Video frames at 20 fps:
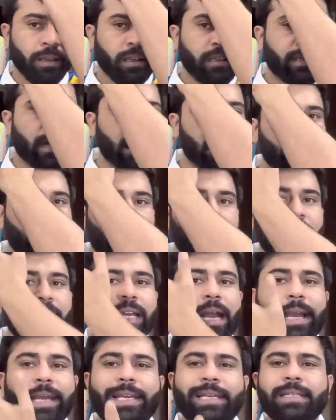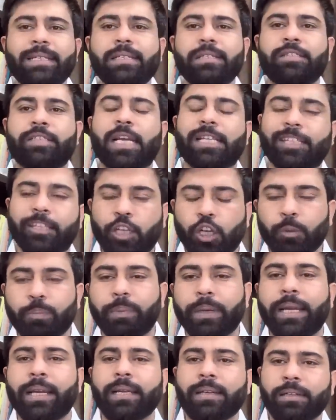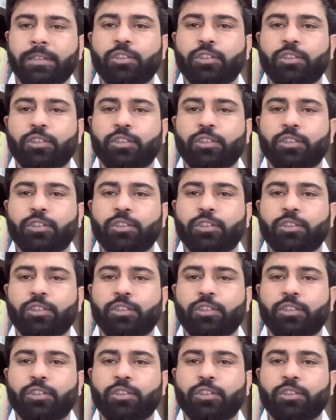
यानी बीबी आई सत्तर रुपये